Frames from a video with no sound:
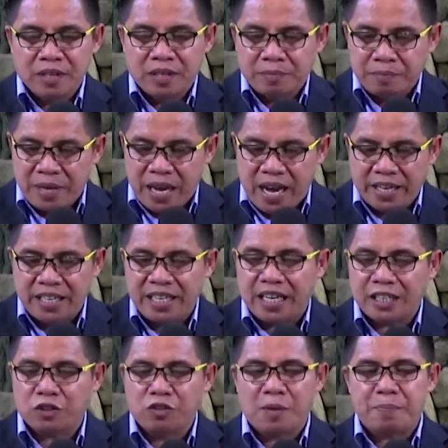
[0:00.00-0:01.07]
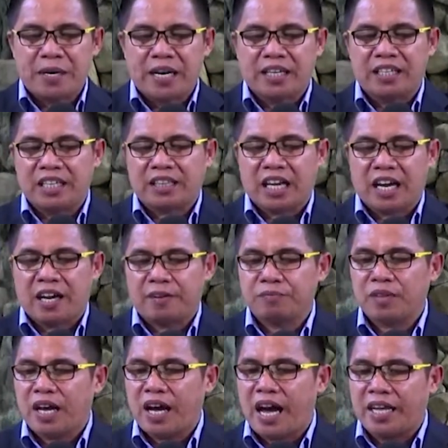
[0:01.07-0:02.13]
miagi nato nga panagkita
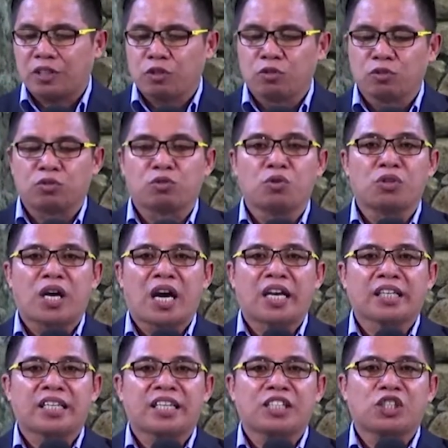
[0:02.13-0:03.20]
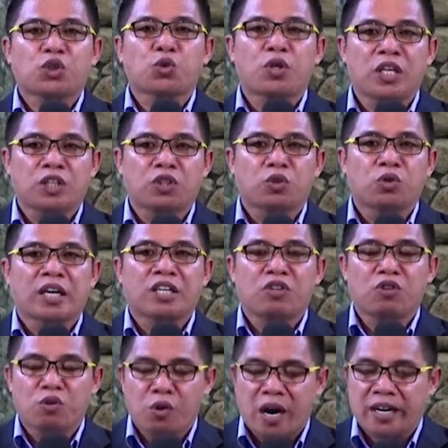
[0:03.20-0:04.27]
atong tunan kining suhito nga
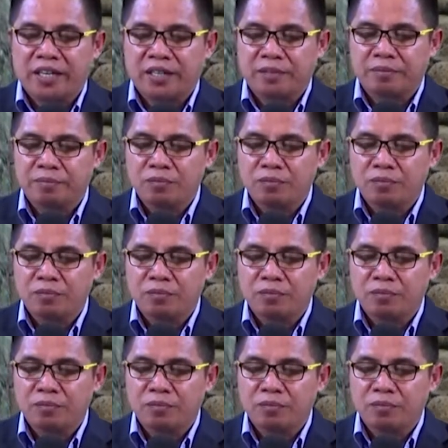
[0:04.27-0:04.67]
giuluhan.